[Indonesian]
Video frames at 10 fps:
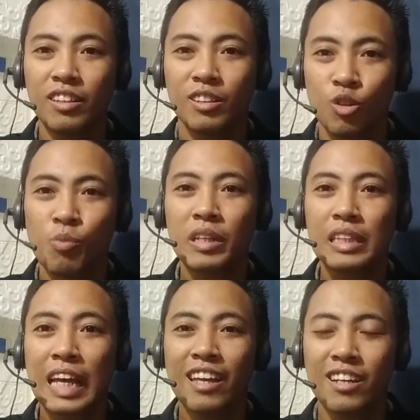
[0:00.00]
Itu
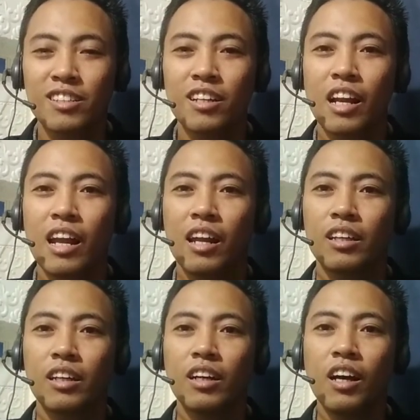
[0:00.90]
pertanyaan
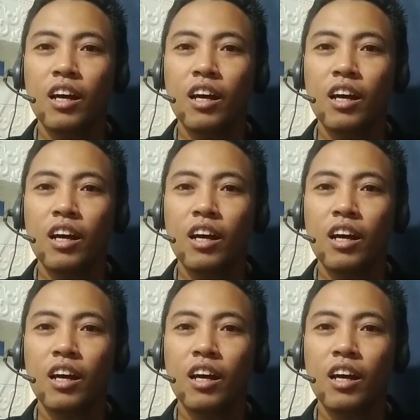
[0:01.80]
sederhananya.